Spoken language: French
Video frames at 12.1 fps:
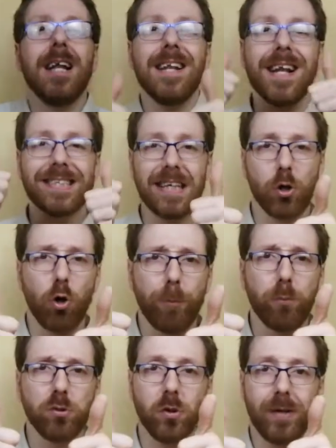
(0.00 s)
Laisse un
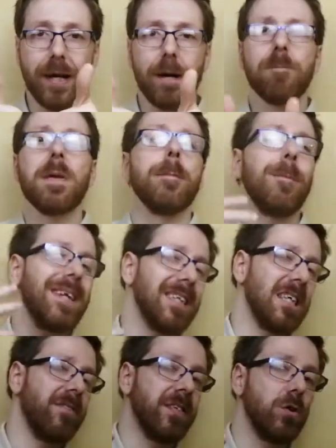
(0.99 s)
gros pouce en l'air,
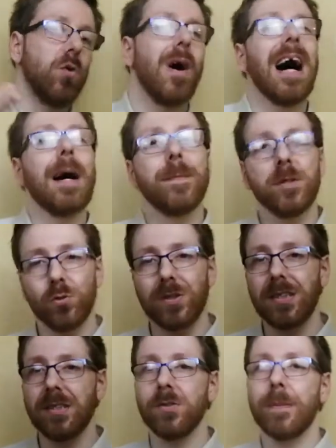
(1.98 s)
partage la vidéo, abonne-toi
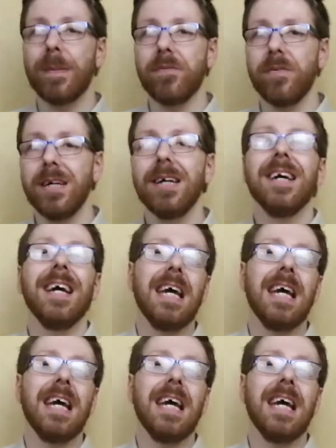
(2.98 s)
si ce n'est pas fait.